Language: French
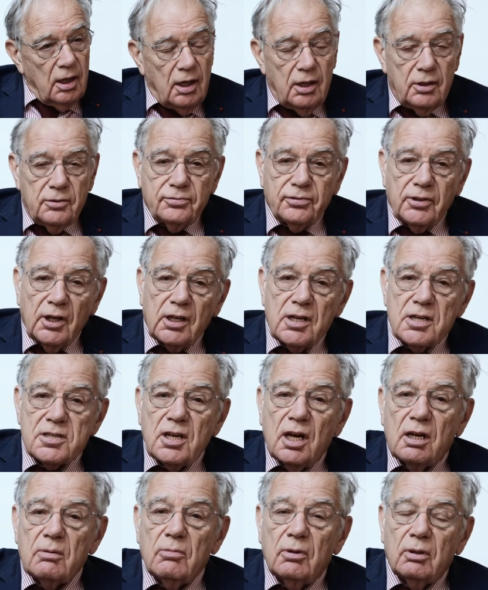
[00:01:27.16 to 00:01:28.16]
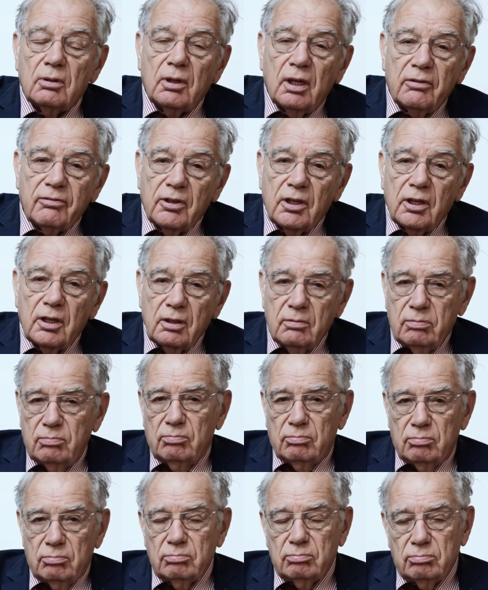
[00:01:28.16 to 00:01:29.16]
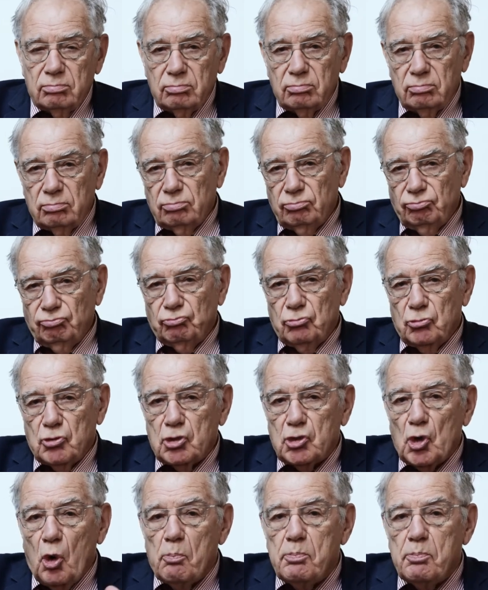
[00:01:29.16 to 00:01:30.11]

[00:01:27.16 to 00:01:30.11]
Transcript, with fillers: et une fois que les Allemands avaient été